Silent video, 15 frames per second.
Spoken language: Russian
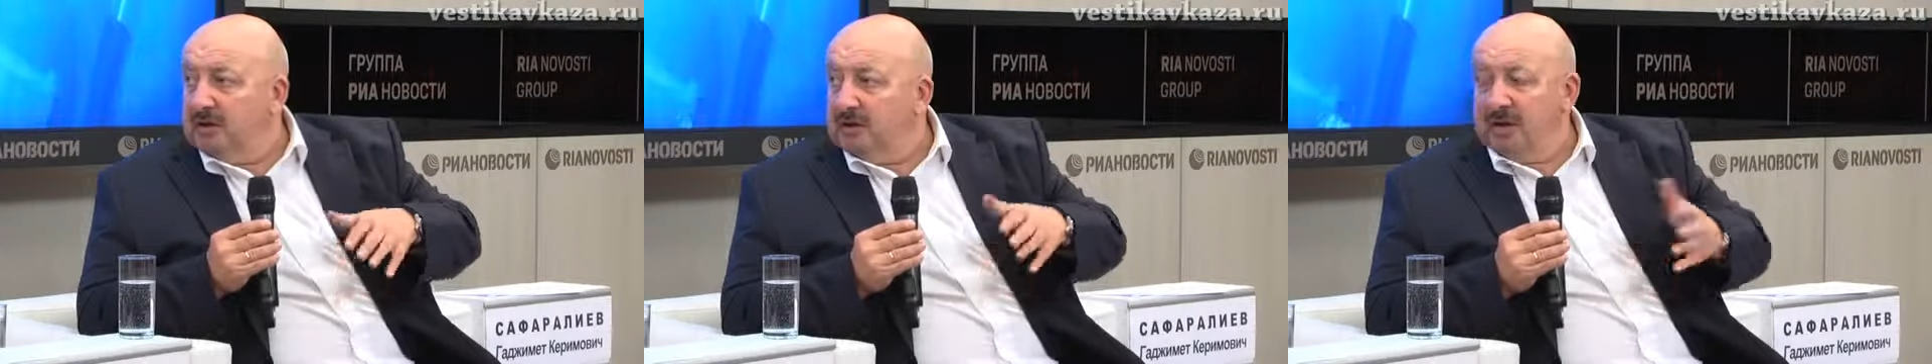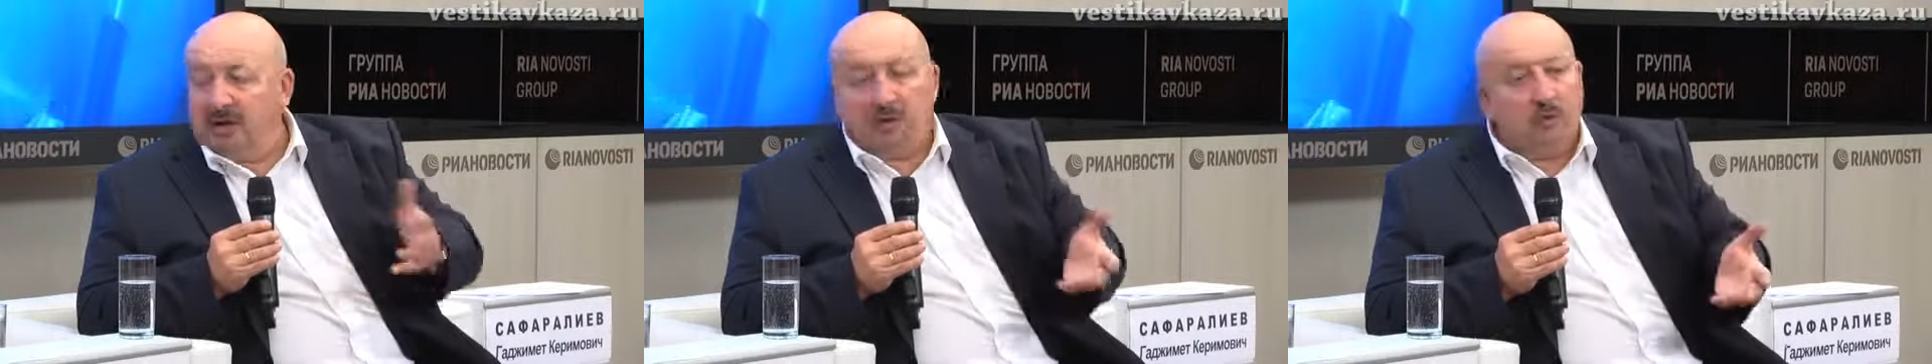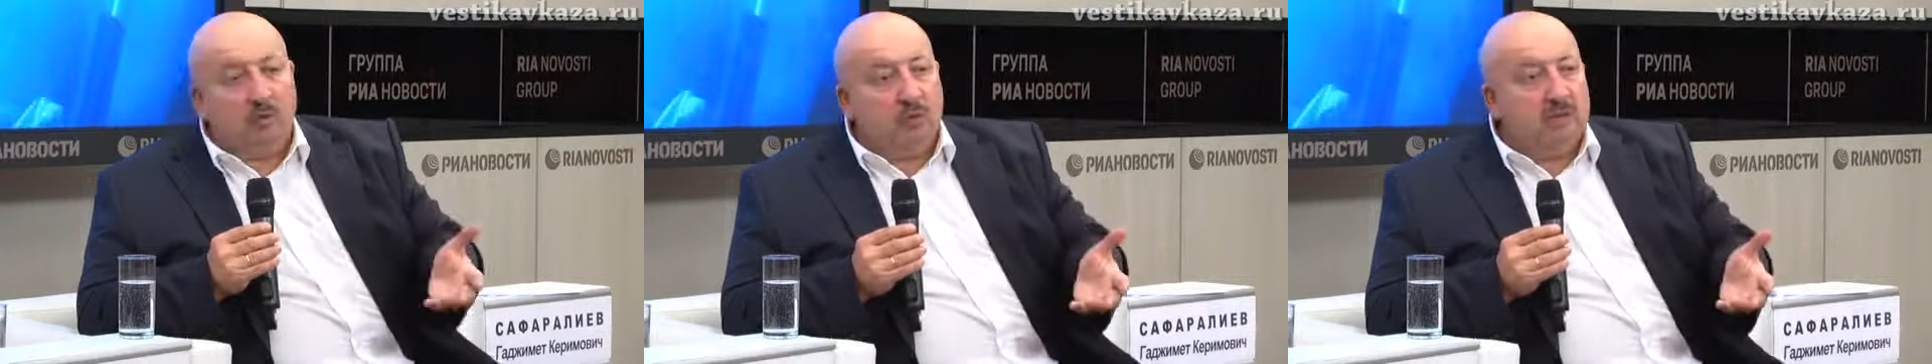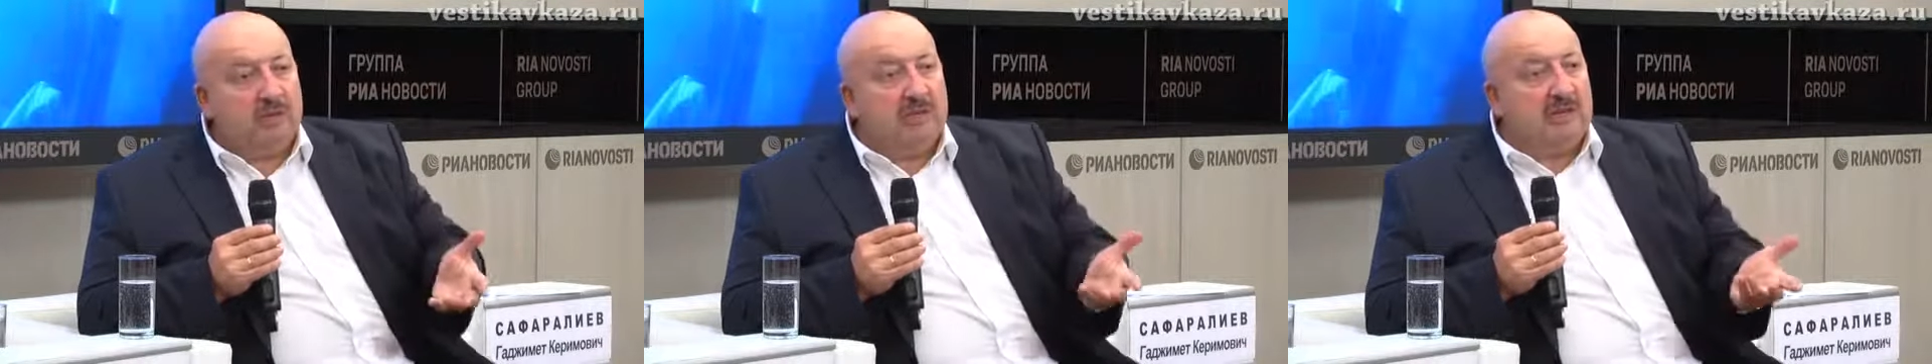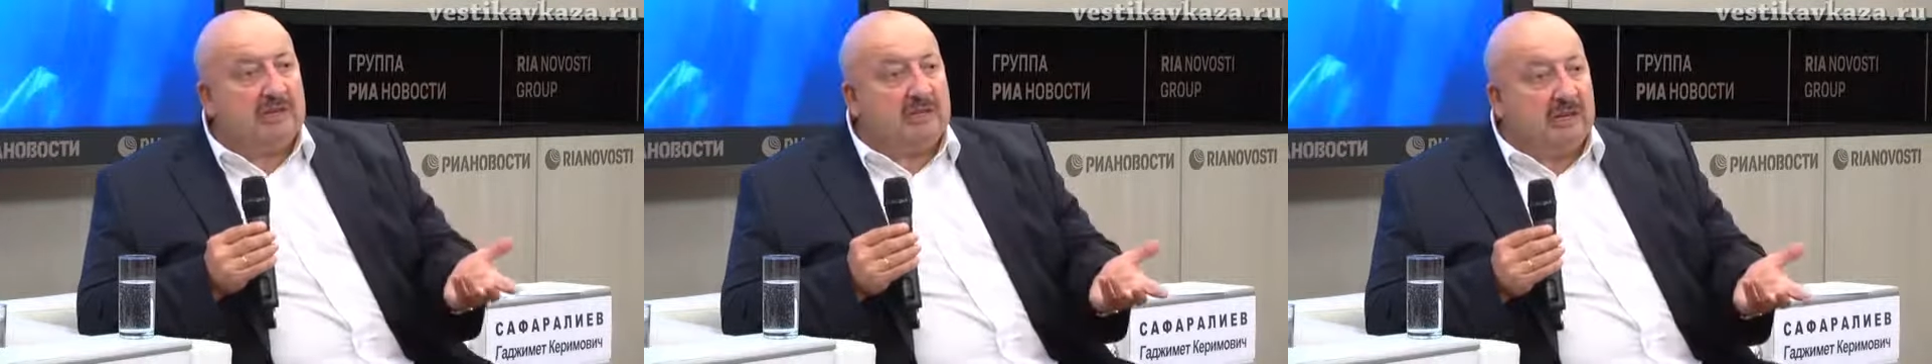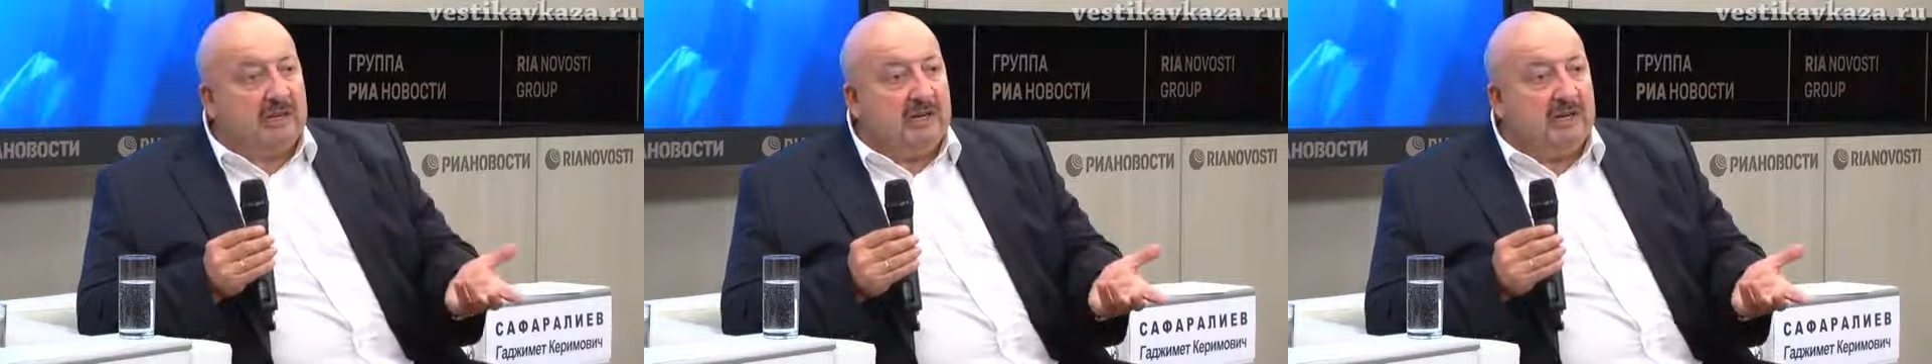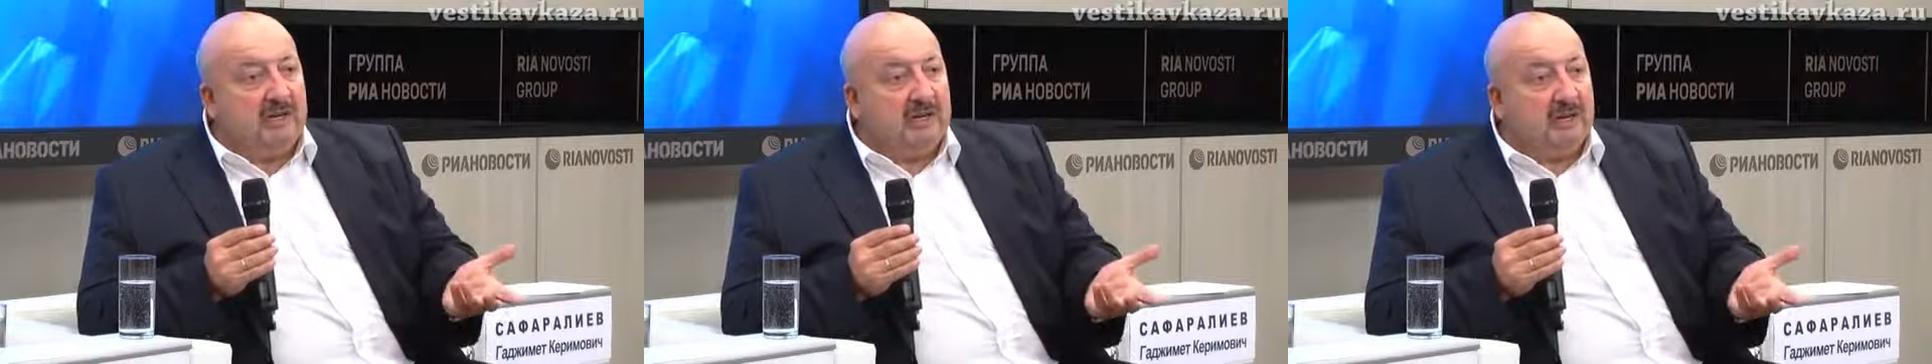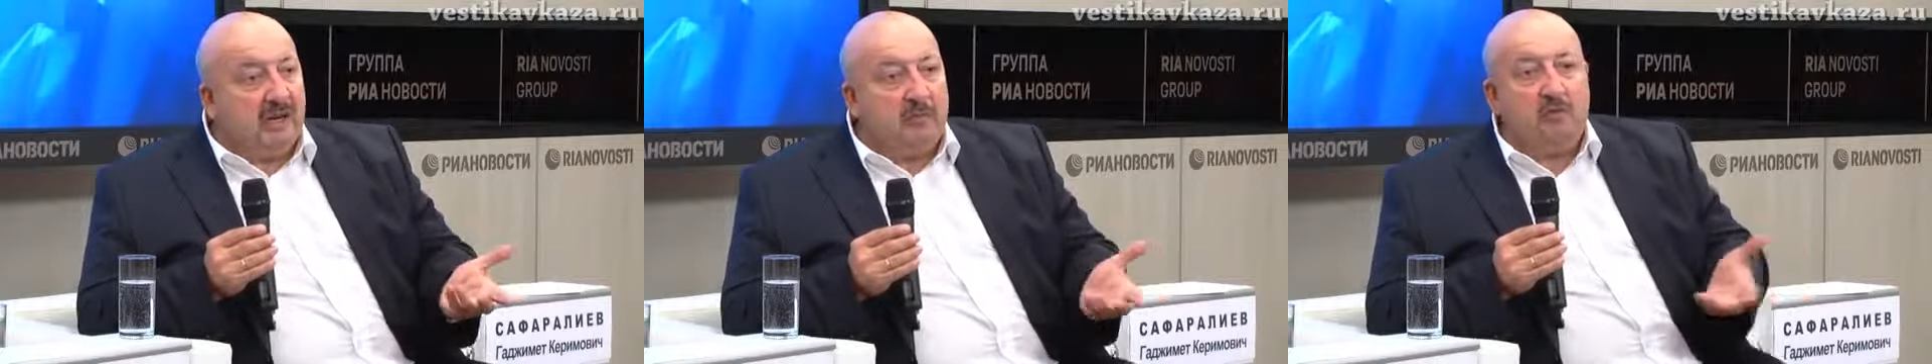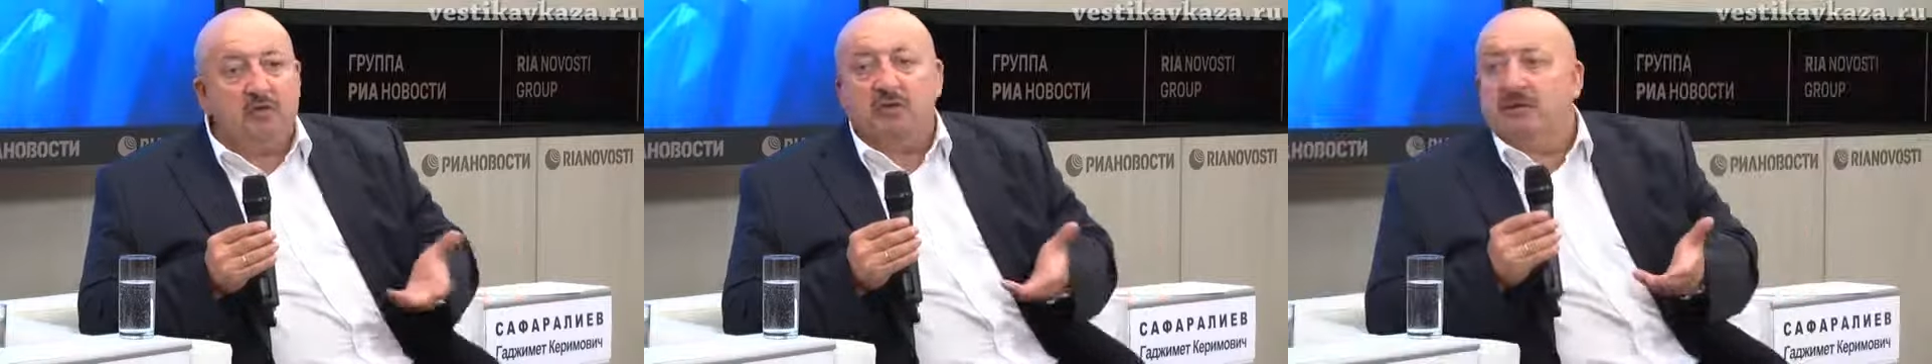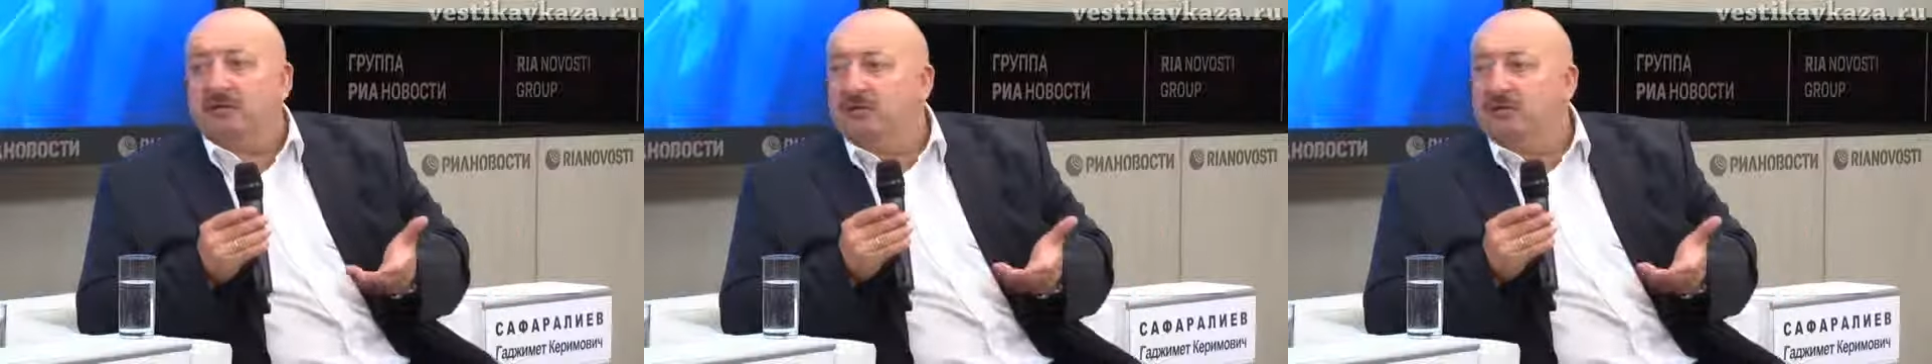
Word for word: на год, на три, а может